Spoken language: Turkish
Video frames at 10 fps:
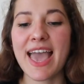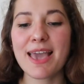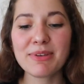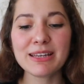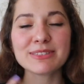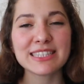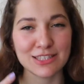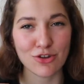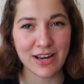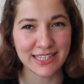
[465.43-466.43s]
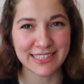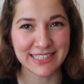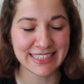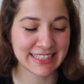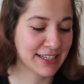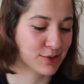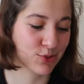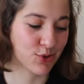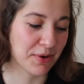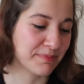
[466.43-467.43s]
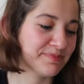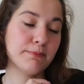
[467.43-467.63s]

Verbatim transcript: Eminim siz de öylesinizdir diye düşünüyorum.